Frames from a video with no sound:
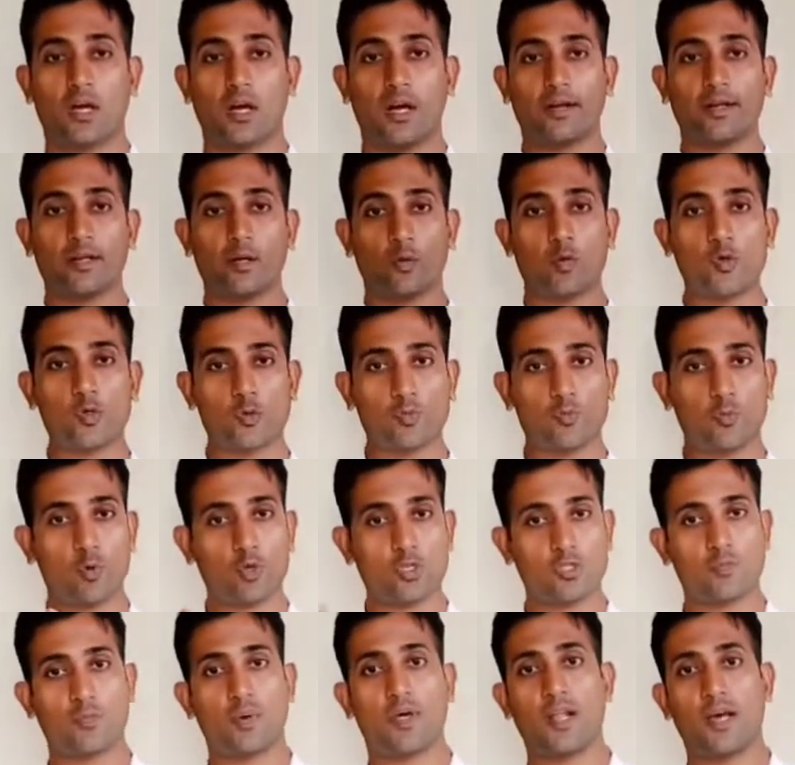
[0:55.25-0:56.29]
कराटे को
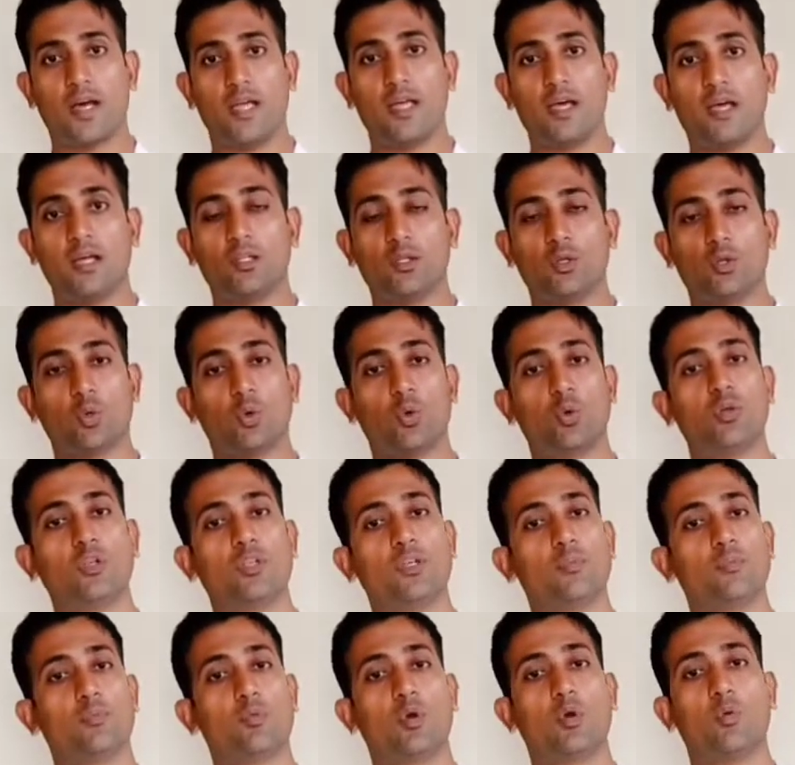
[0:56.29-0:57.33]
स्पोर्ट्स बनाया तो
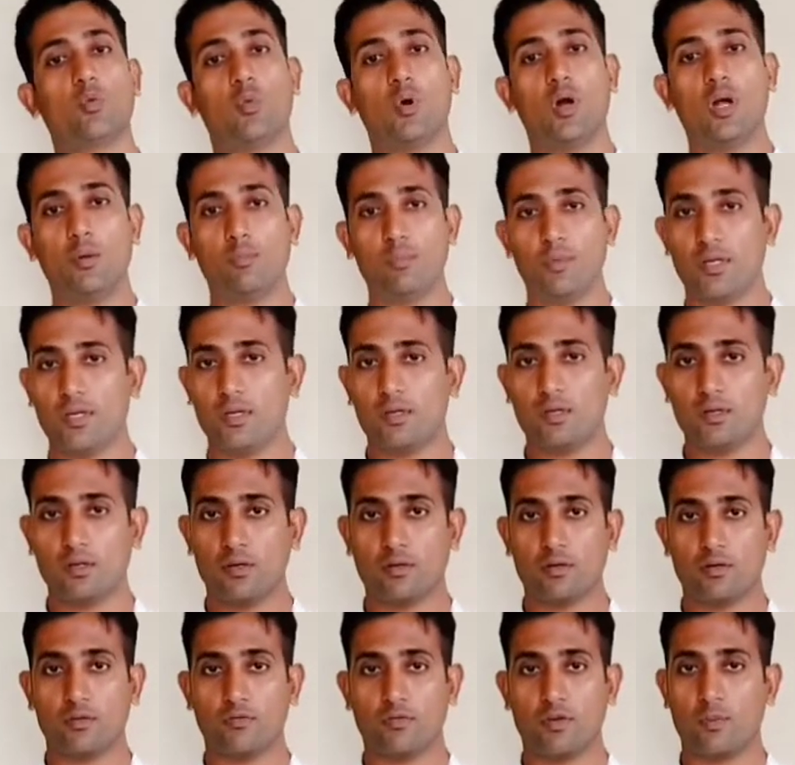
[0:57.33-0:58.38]
ये पूरे वर्ल्ड में
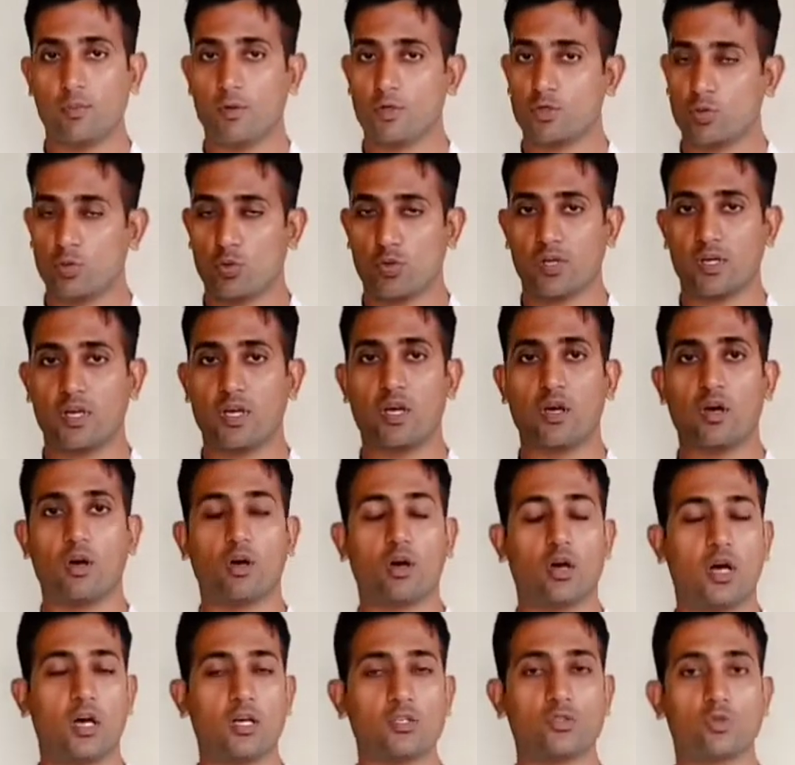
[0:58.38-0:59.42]
फेमस हो गया
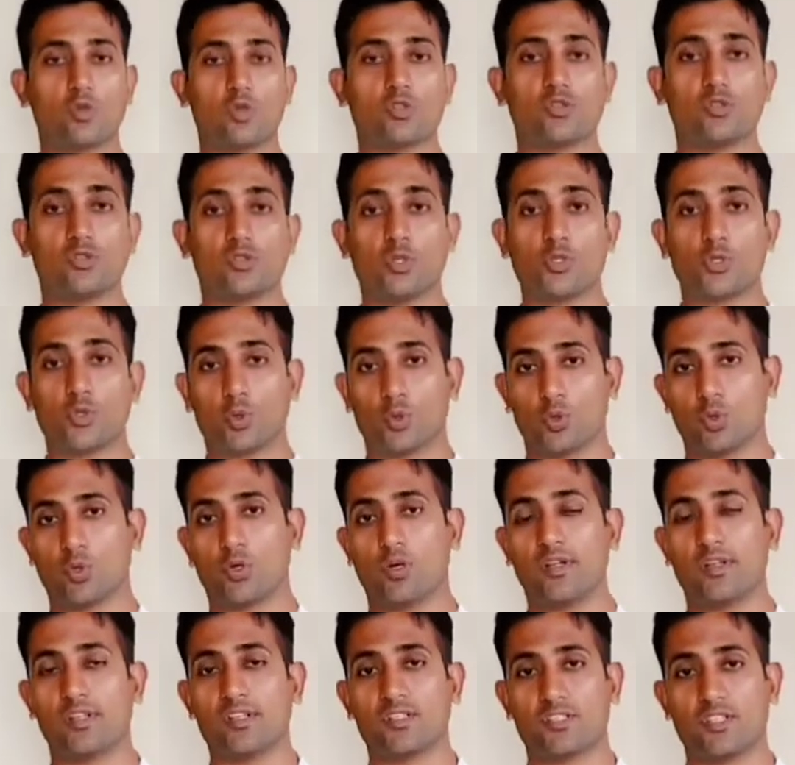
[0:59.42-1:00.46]
और ख़ास तौर से जो
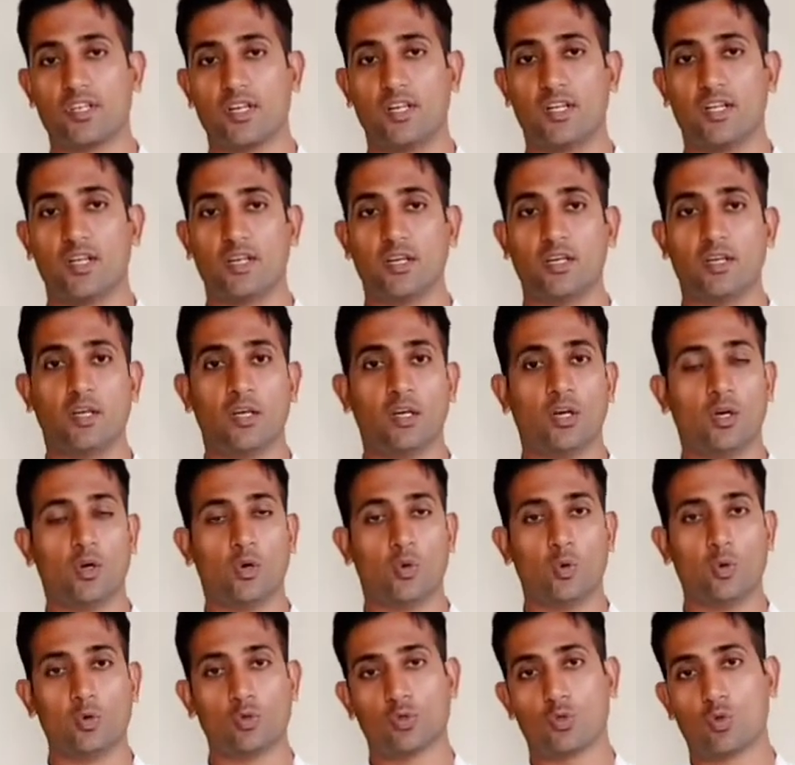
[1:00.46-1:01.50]
शोतोकान स्टाइल है
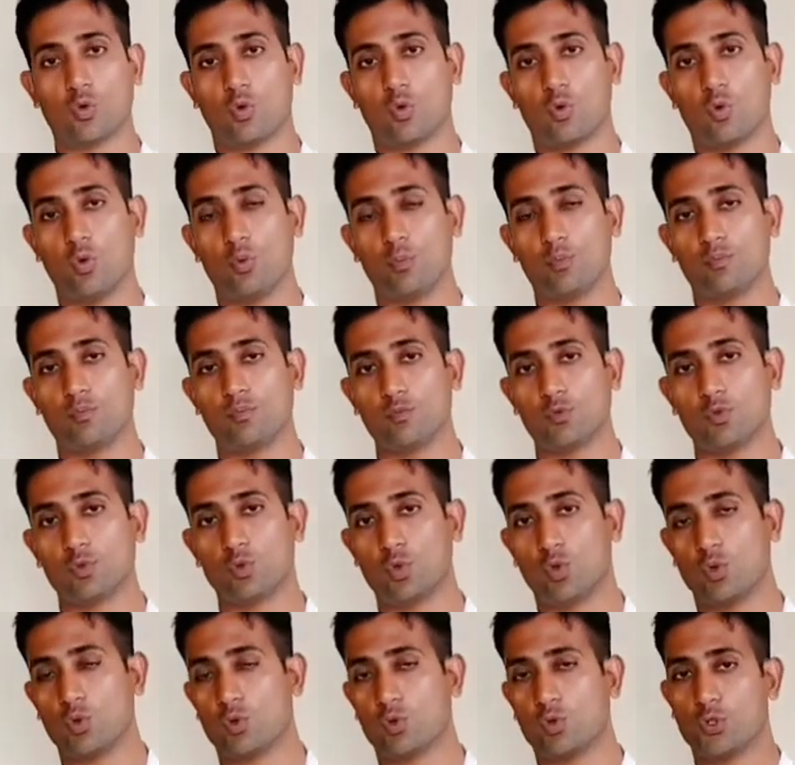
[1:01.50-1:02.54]
उसको खूब
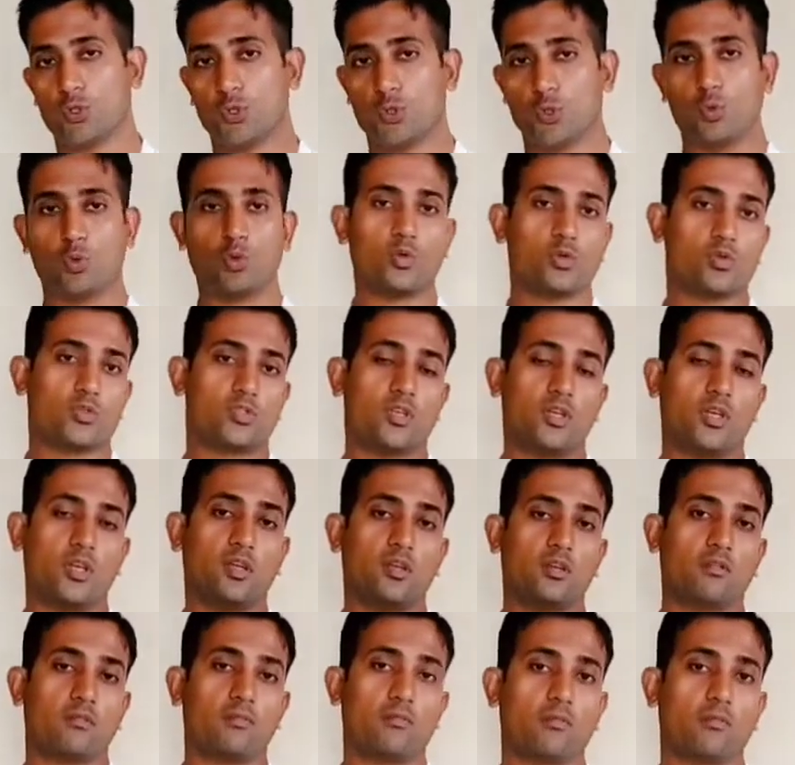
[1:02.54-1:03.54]
ज़ोरों शोरों से